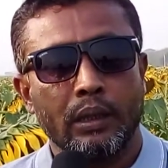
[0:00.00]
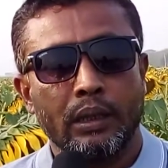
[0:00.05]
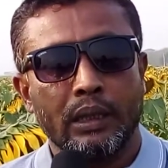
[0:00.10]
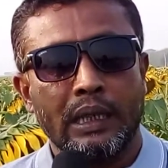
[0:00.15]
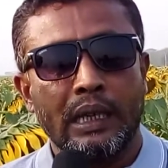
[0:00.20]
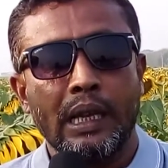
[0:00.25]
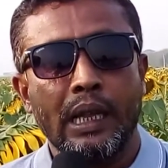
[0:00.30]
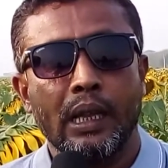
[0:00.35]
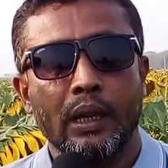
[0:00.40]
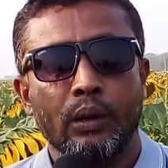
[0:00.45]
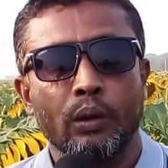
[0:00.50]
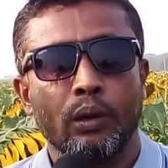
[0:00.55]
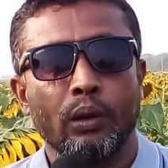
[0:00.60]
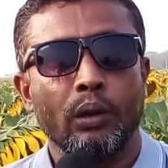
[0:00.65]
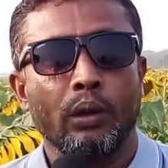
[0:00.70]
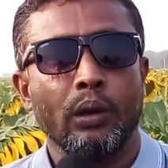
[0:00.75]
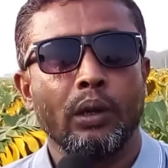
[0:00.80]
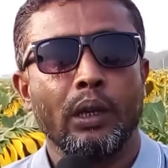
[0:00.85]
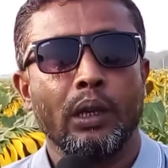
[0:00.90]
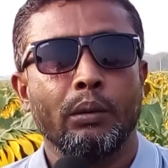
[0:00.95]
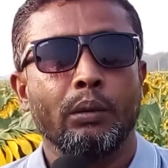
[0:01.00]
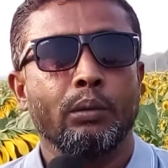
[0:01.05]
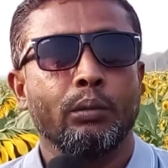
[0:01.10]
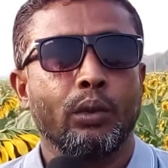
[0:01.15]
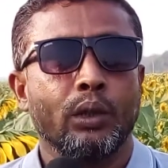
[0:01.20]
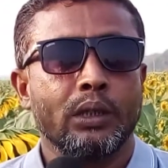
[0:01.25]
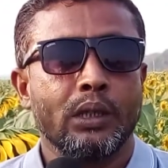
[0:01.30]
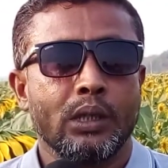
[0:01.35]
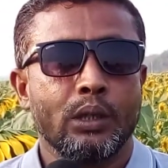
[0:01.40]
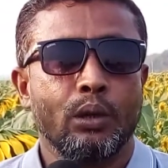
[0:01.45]
ক্লিয়ার করলো এবং
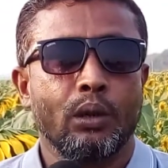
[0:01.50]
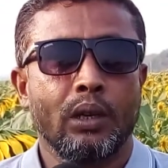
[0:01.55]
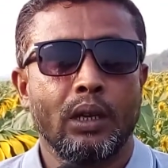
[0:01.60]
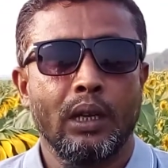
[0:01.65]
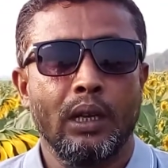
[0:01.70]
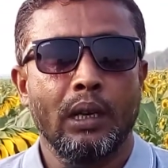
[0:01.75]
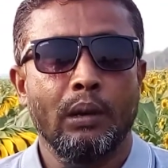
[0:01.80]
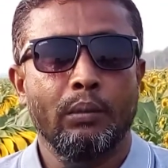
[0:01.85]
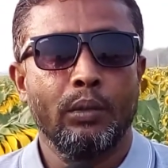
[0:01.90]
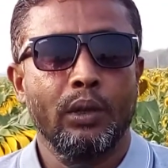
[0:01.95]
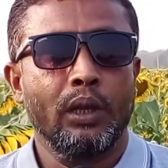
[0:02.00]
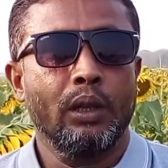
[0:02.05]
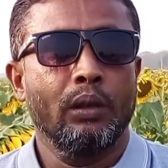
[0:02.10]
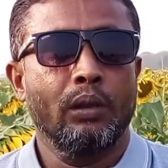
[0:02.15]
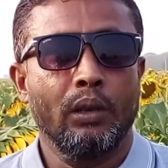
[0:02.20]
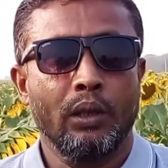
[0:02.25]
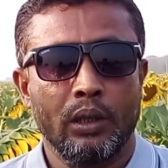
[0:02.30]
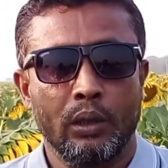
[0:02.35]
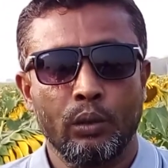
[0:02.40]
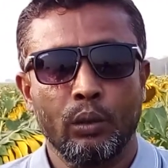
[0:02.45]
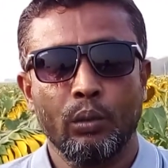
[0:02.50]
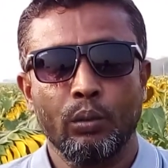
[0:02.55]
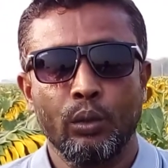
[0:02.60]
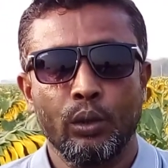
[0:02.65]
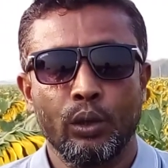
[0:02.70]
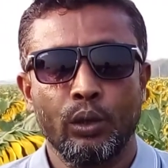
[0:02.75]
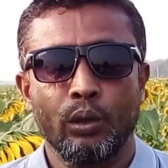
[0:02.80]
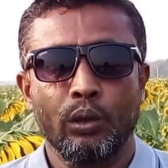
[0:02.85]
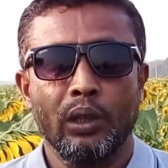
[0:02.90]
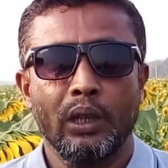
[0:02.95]
বলছে সরকার এর মধ্যে অনেকটুকু
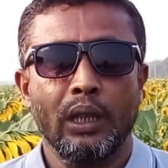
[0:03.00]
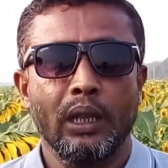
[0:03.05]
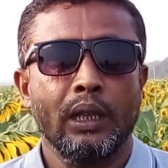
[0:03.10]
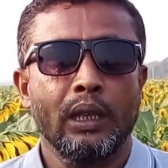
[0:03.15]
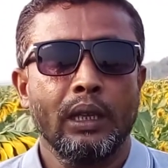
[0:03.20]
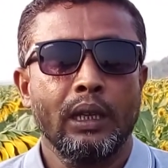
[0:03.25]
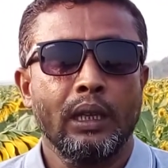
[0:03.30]
ভর্তুকি দেয়